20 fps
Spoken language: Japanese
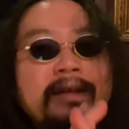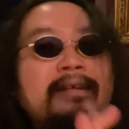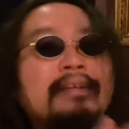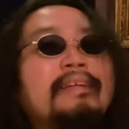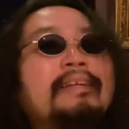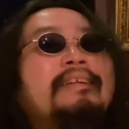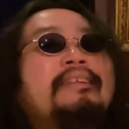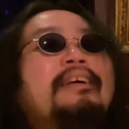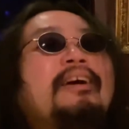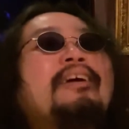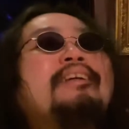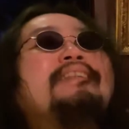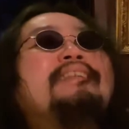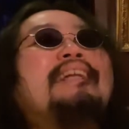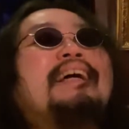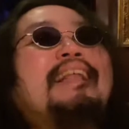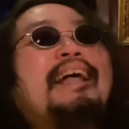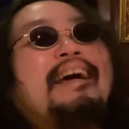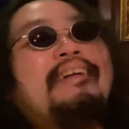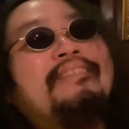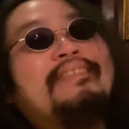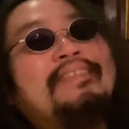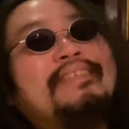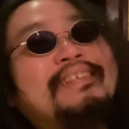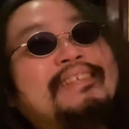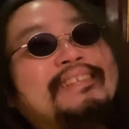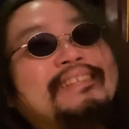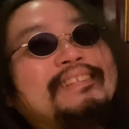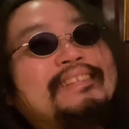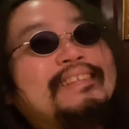そしたらも
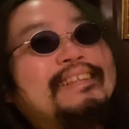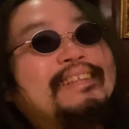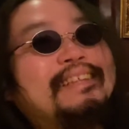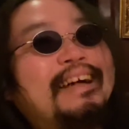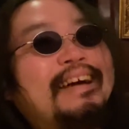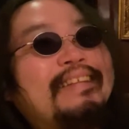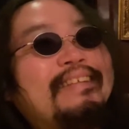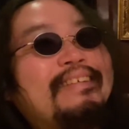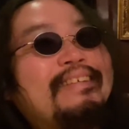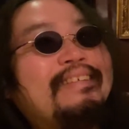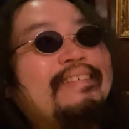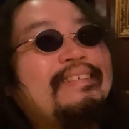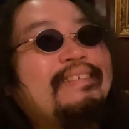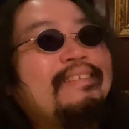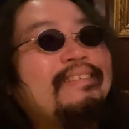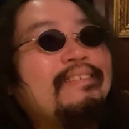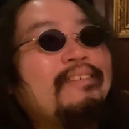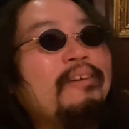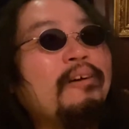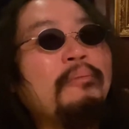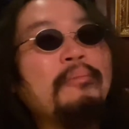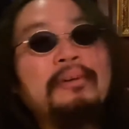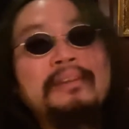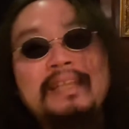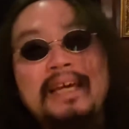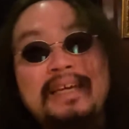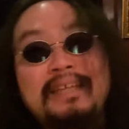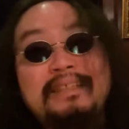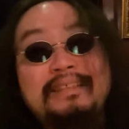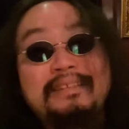のすごい重
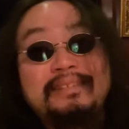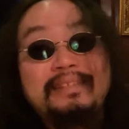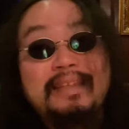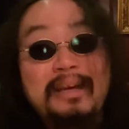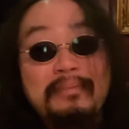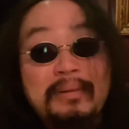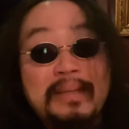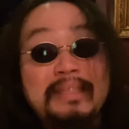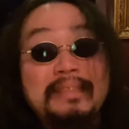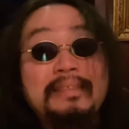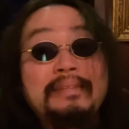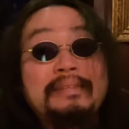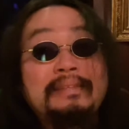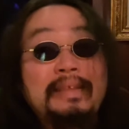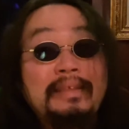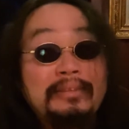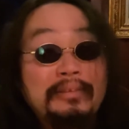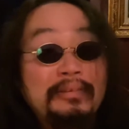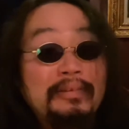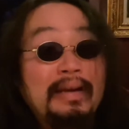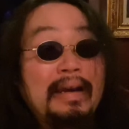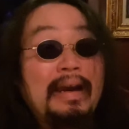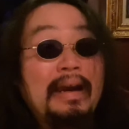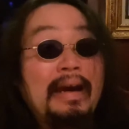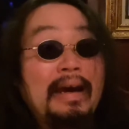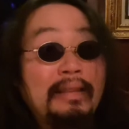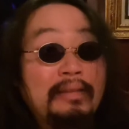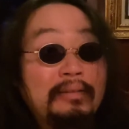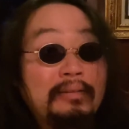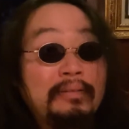たいんですよね、やっぱ机とか。